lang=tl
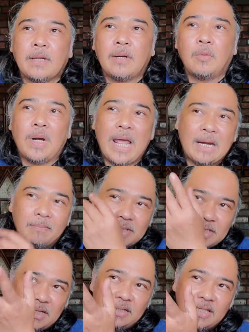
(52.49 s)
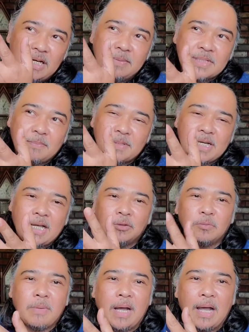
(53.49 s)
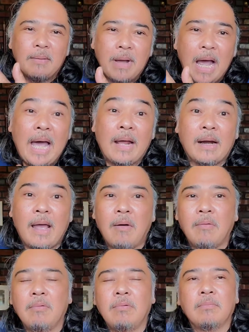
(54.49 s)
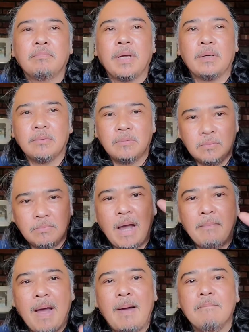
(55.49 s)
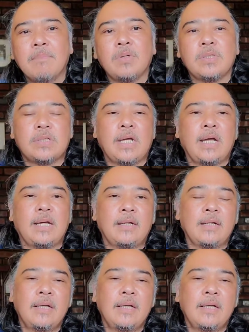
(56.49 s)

uh, wala naman siyang hindi naman siya masyadong ma- maaraw pero ma- maambon siya